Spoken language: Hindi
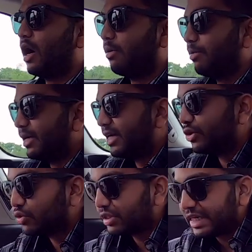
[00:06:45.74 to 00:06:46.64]
अभी मैं ये
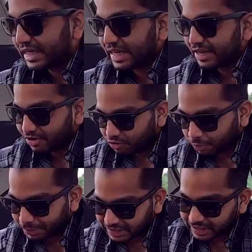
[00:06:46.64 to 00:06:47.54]
जो सीट है
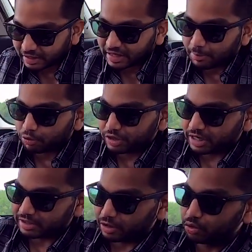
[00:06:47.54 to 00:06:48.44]
वो पीछे करके आपको
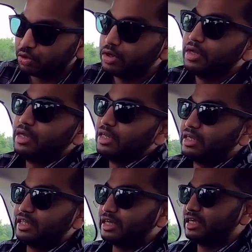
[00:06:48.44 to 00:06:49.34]
दिखाता हूँ
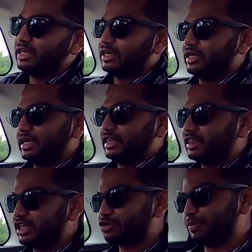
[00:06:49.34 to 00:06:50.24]
ये देखिए
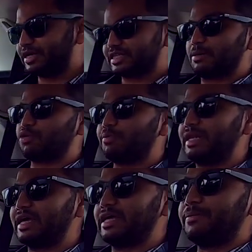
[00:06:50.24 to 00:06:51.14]
इतनी स्पेस आपको
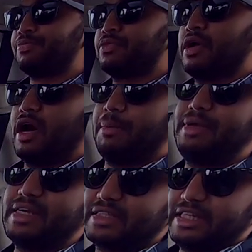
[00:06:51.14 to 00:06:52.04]
मिलेगी
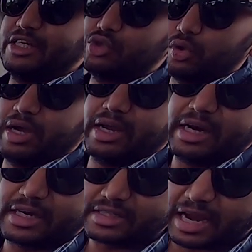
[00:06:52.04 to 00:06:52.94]
अभी ये सीट जो है
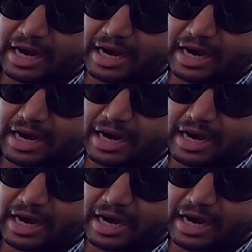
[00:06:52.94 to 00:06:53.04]
इट इज़